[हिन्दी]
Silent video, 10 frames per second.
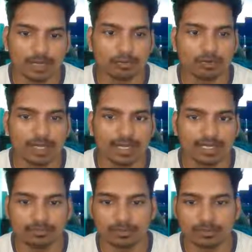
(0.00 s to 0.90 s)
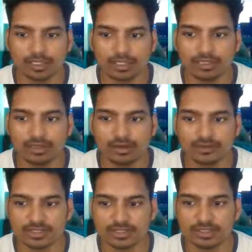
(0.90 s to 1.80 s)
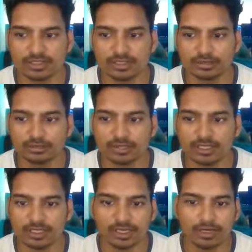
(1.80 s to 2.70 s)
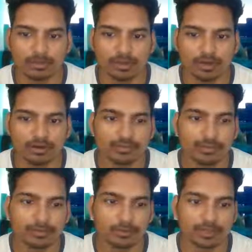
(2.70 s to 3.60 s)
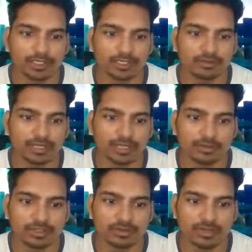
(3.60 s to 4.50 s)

आपको ऐड प्रॉपर्टी का ऑप्शन देखने को मिलेगा आप और भी प्रॉपर्टी को यहाँ पे